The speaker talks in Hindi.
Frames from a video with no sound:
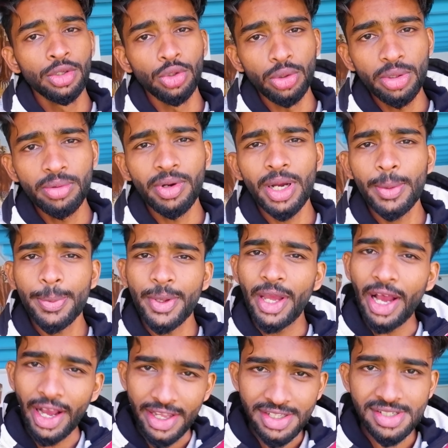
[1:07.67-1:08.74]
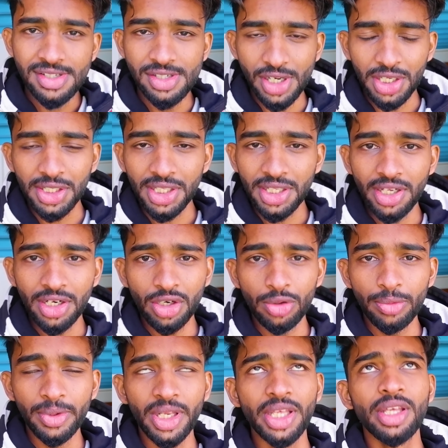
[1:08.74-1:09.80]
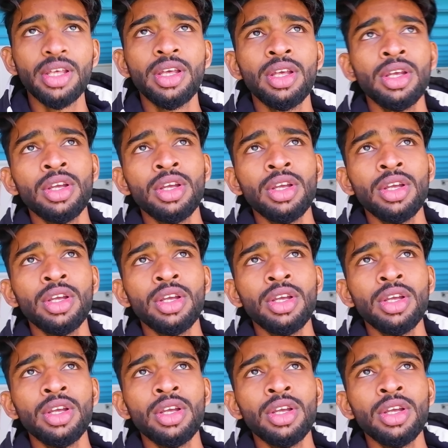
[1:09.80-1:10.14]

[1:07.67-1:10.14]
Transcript: क्योंकि वहाँ पे आइस ज़्यादा देखने को मिलेगी